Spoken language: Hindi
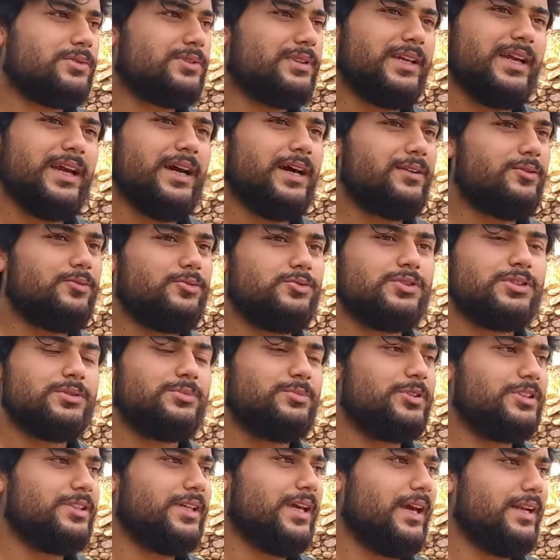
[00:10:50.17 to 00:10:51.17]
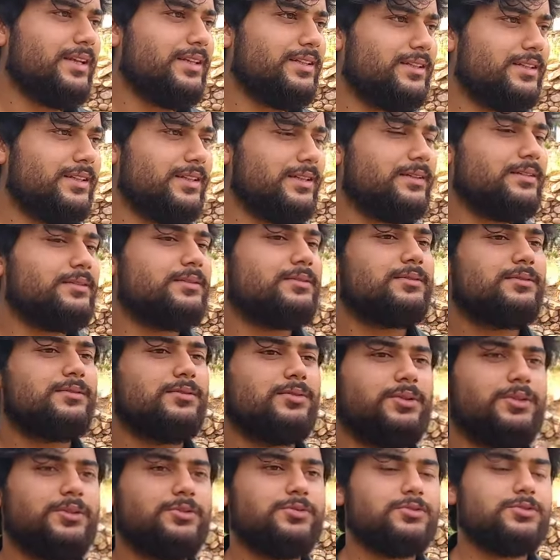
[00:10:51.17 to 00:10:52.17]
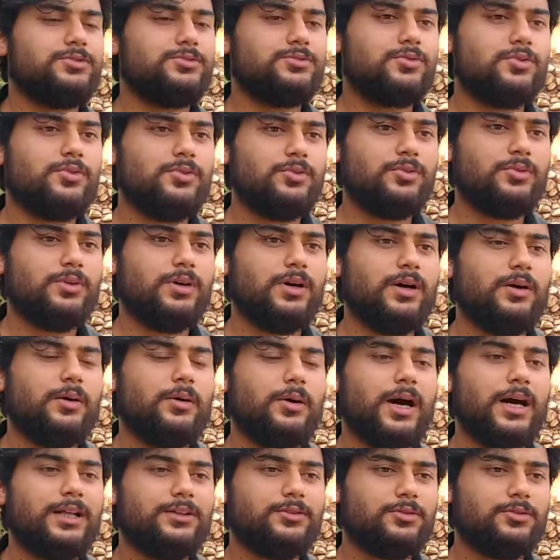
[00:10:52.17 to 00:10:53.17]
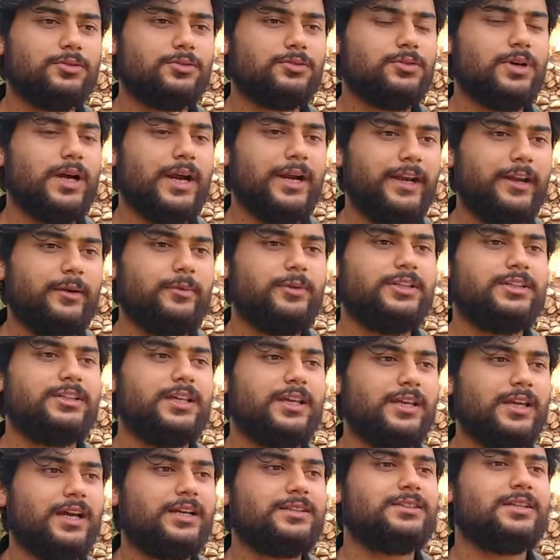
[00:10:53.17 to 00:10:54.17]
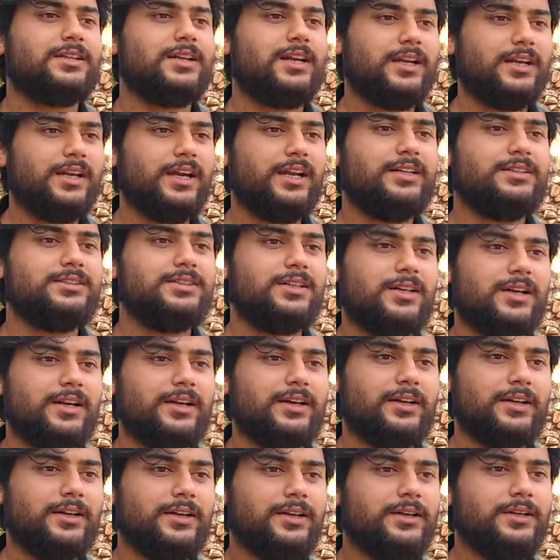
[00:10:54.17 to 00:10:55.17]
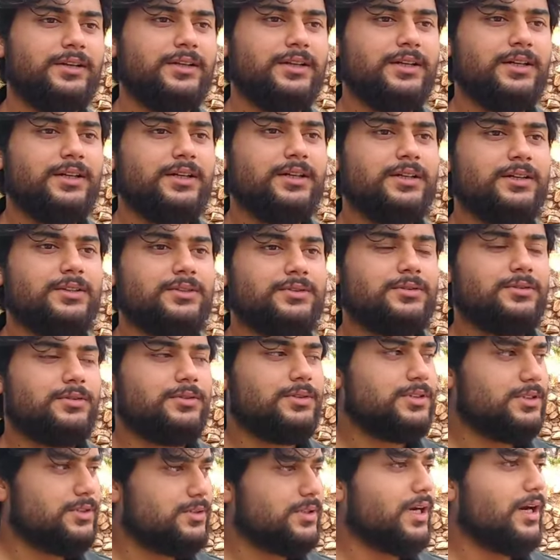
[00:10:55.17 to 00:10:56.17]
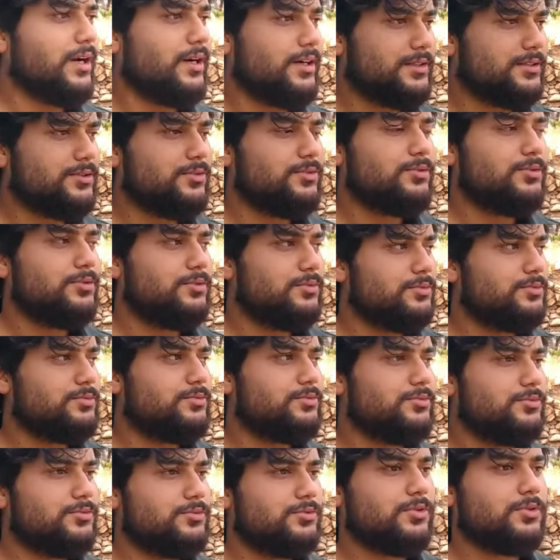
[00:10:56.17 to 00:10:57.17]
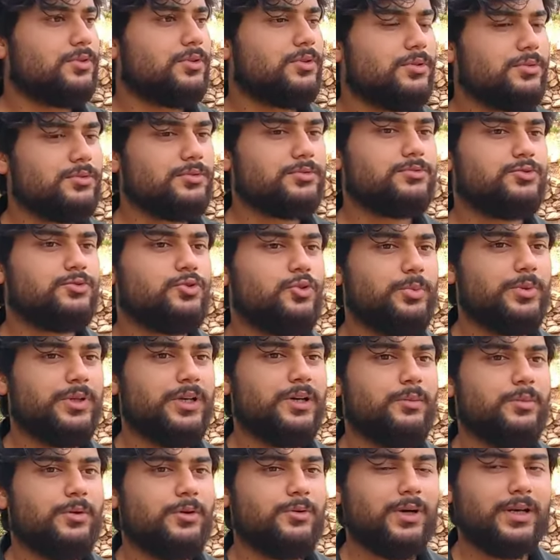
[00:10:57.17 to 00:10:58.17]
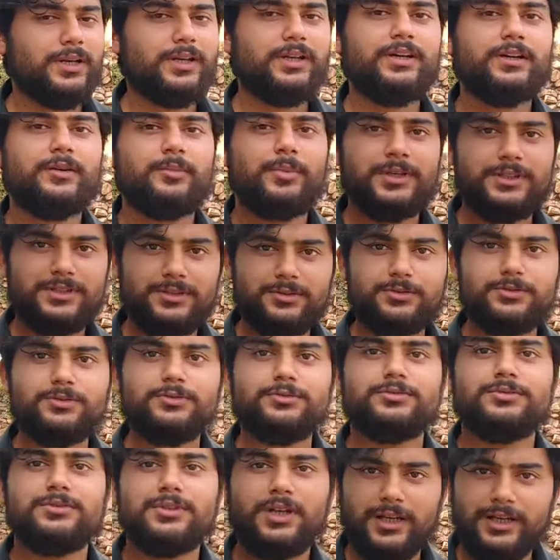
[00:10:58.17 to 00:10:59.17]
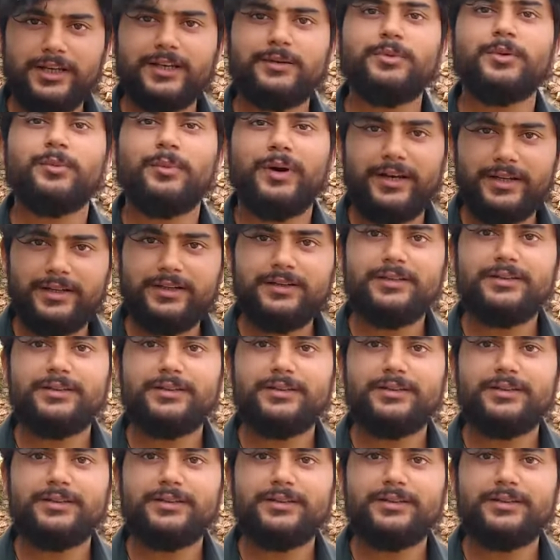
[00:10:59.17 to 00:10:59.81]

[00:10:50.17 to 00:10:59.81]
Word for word: तैयार कुछ भी तैयार नहीं थे कोई कुछ उनको आधो को तो आइडिया भी नहीं था क्या चल रहा है क्या नहीं चल रहा करिए हम्म, हम्म। तो इसी कारण से वो जो जो भी है भगवान की कृपा से वो टल गई बीमारी